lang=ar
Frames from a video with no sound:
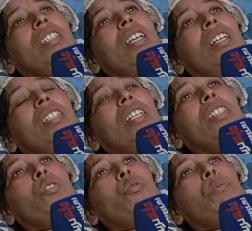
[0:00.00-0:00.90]
ديالي
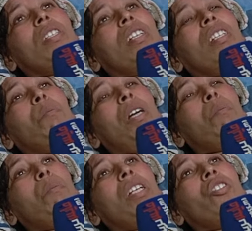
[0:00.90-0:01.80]
انا كوميساريه ما
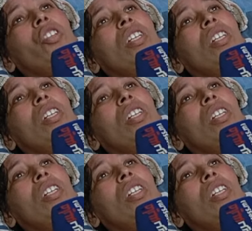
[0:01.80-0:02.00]
عمرتش